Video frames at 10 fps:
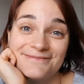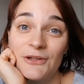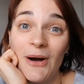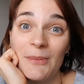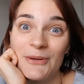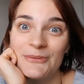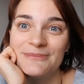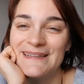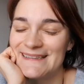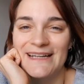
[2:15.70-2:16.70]
Noir-bleu.
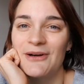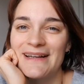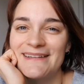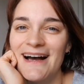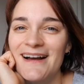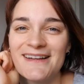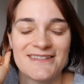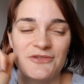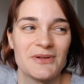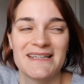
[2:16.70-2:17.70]
Et j'adorais ça,
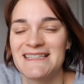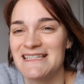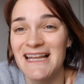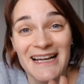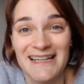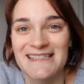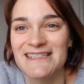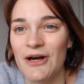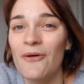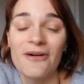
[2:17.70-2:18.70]
j'y suis restée 5 à
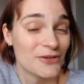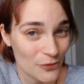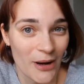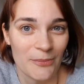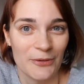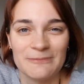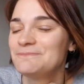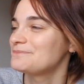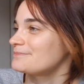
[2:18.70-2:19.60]
6 ans, noir-bleu.